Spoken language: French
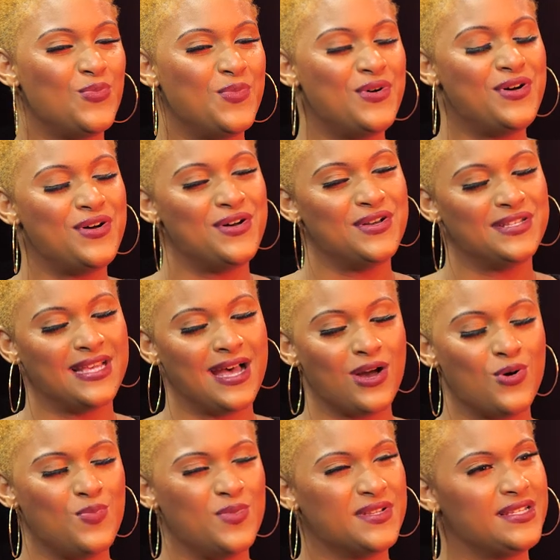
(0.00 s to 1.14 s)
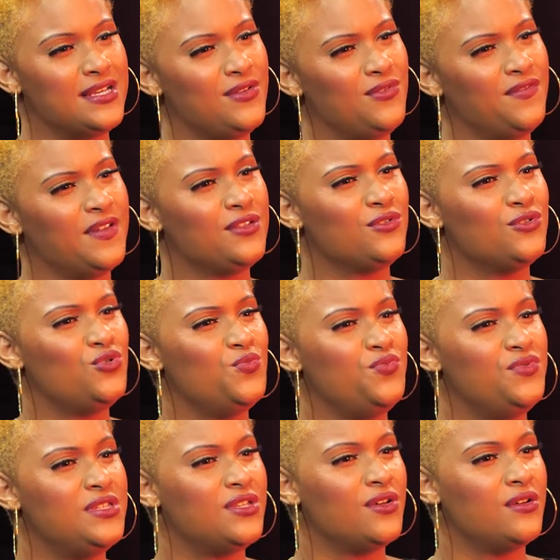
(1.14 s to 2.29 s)
comment euh, ça a commencé le fait que tu
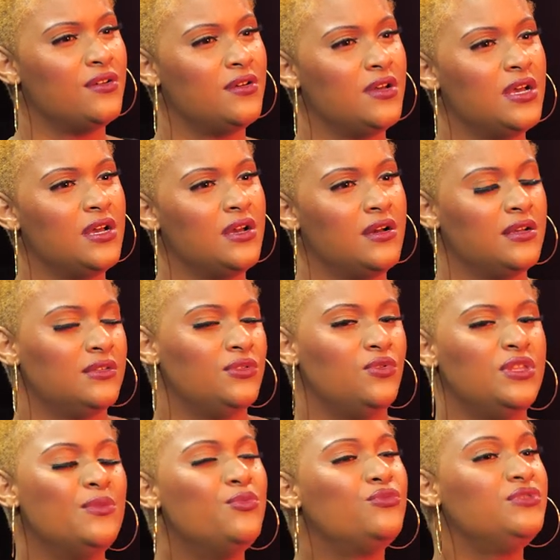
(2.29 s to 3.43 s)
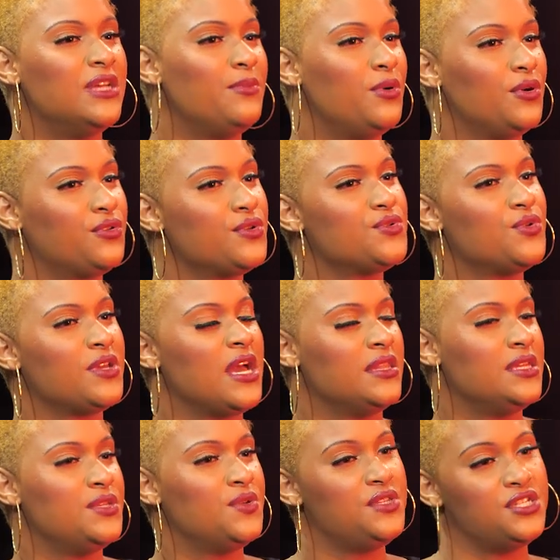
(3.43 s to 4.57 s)
puisses donner beaucoup d'importance au regard
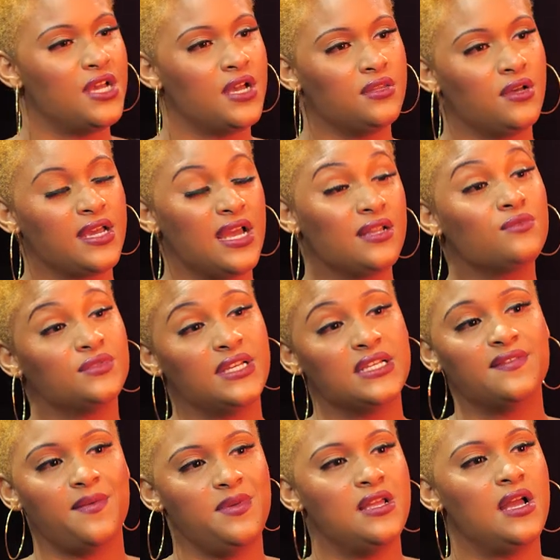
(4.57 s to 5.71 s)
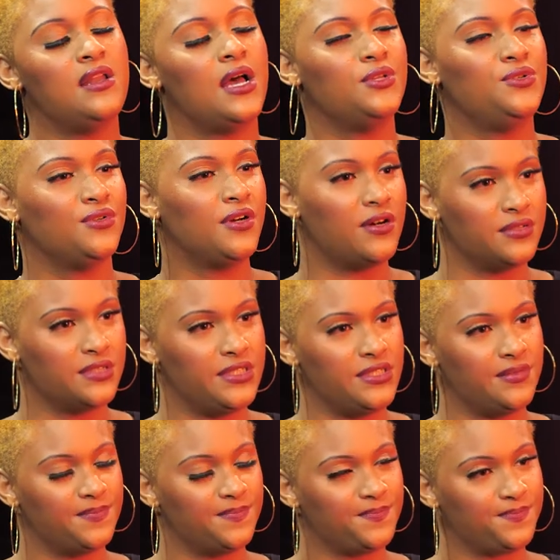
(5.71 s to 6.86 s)
des autres Déjà, dans quel contexte familial as-tu
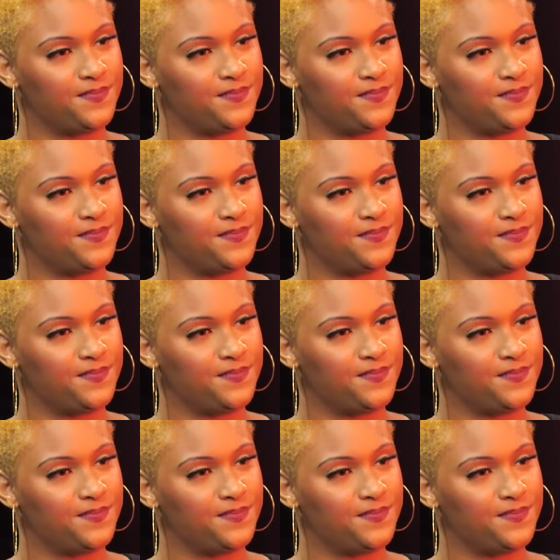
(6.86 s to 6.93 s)
grandi